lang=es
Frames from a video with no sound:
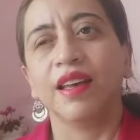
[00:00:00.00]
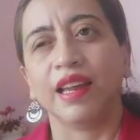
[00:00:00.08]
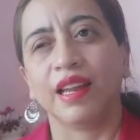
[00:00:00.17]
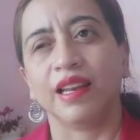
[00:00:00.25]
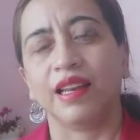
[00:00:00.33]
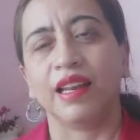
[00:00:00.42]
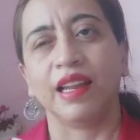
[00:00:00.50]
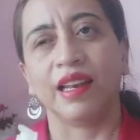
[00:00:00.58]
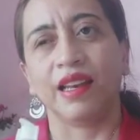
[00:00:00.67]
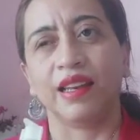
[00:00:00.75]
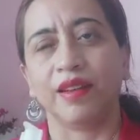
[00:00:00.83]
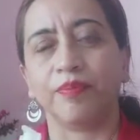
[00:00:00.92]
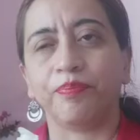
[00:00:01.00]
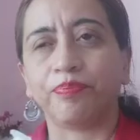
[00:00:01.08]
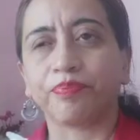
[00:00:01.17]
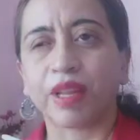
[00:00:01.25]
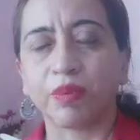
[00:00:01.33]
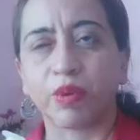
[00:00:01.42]
en el
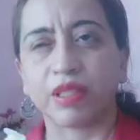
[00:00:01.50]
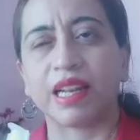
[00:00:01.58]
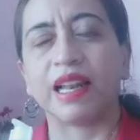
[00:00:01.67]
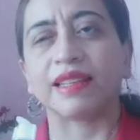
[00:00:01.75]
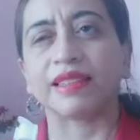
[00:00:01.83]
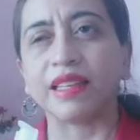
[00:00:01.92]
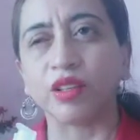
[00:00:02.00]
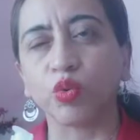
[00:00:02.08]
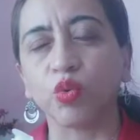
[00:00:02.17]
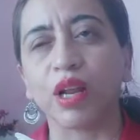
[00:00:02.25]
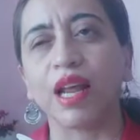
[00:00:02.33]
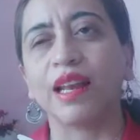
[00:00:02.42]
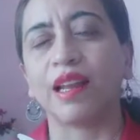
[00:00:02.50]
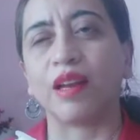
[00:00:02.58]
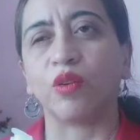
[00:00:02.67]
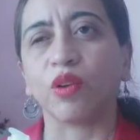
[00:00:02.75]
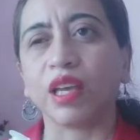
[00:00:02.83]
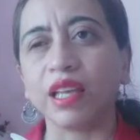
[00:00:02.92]
pues en la cintura, la
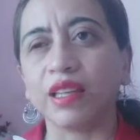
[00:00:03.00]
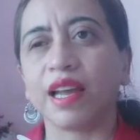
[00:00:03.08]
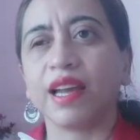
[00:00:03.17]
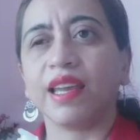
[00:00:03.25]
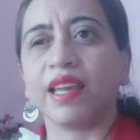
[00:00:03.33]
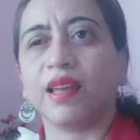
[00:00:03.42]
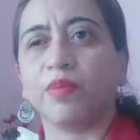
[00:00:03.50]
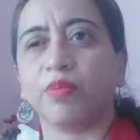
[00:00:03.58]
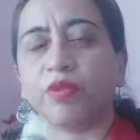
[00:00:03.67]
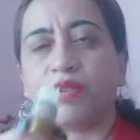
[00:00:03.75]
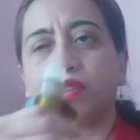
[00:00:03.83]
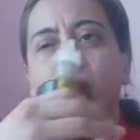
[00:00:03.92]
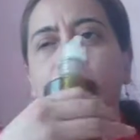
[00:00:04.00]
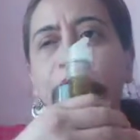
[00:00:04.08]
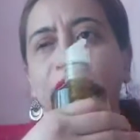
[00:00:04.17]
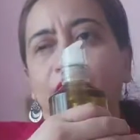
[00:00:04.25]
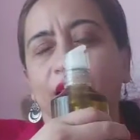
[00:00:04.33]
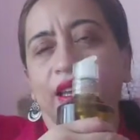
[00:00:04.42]
lonjita y toda esta
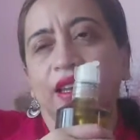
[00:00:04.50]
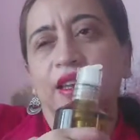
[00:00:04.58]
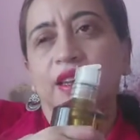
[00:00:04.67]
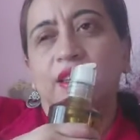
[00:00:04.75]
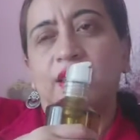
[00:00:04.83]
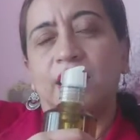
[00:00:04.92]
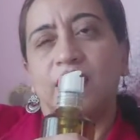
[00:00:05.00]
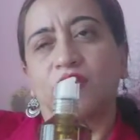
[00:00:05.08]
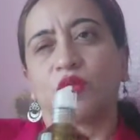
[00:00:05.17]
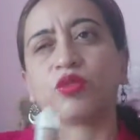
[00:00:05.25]
parte de las